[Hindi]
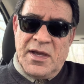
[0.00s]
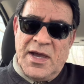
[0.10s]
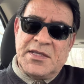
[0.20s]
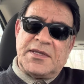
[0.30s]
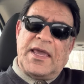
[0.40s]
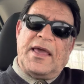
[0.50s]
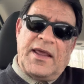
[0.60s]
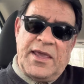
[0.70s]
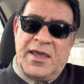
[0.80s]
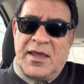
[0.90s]
आज कह
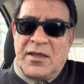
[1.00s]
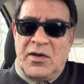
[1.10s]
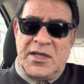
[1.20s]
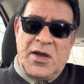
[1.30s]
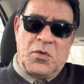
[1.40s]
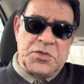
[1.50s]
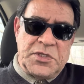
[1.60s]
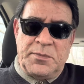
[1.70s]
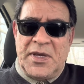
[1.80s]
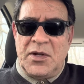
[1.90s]
रहे हैं या कुछ
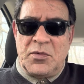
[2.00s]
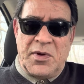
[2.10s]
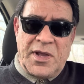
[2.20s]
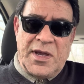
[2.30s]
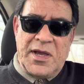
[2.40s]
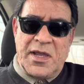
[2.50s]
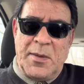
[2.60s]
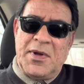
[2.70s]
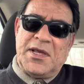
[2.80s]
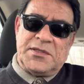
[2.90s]
दिन पहले उन्होंने कहा कि
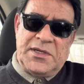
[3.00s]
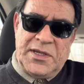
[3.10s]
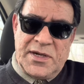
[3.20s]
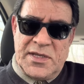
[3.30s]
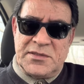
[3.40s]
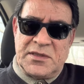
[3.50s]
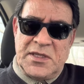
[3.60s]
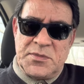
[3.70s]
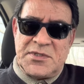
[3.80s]
हम इलेक्शन नहीं करा सकते हम